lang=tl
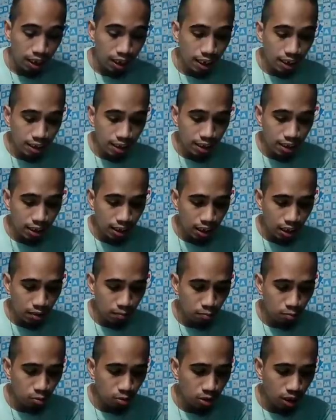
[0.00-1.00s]
Race 3 na
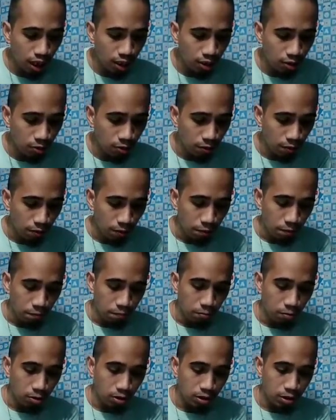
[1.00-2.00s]
po tayo.
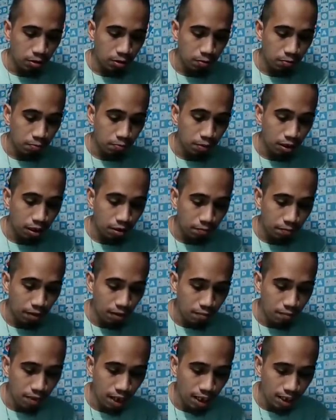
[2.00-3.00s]
First pick
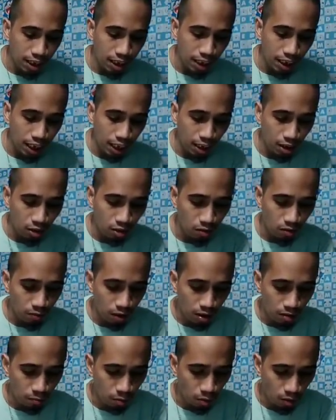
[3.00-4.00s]
5 natin, carry
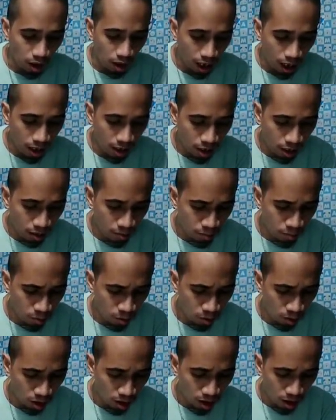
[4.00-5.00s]
over 404.
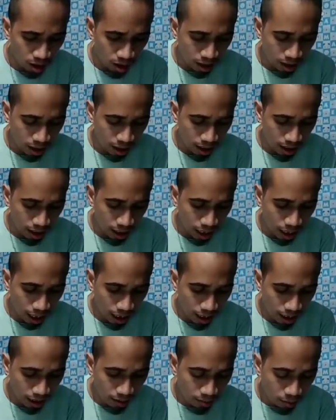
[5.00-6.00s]

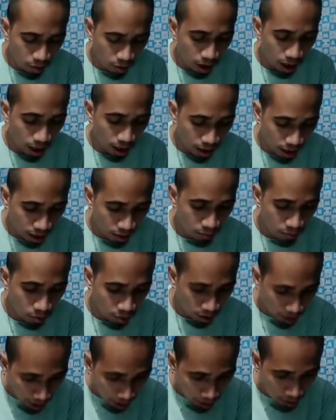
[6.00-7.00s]

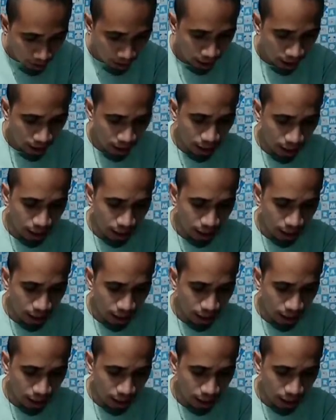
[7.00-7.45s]
404,925